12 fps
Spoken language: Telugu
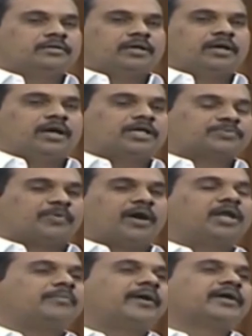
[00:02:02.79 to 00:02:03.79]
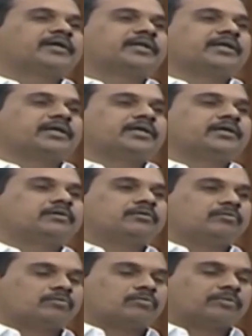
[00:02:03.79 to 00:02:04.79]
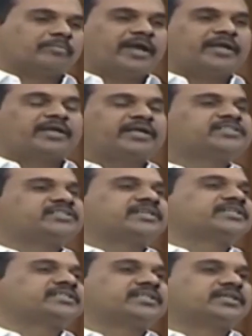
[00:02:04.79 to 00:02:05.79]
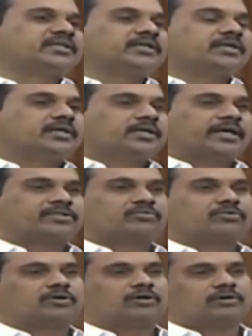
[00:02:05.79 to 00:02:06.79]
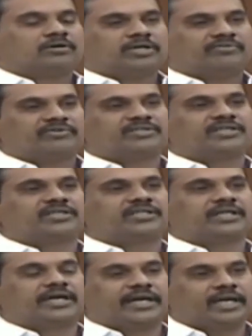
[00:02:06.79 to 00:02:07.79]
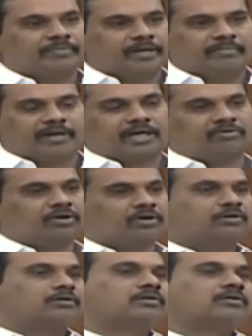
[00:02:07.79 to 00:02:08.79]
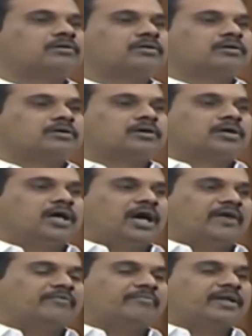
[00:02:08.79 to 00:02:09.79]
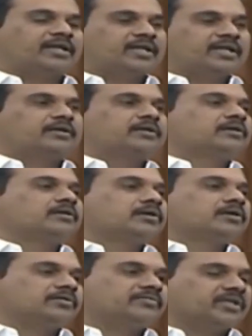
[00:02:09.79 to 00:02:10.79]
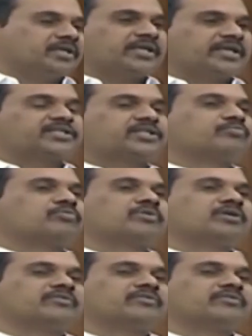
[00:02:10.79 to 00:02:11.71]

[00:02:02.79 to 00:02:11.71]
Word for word: ఆ స్పాయిల్ బ్యాంక్ని ఒక మెయింటెనెన్స్ చేసి గతంలో ఇవ్వడం జరిగింది గండేపల్లి మండలంలో అవి మళ్ళీ ఇవి ఇరిగేషన్ భూములు ఇవి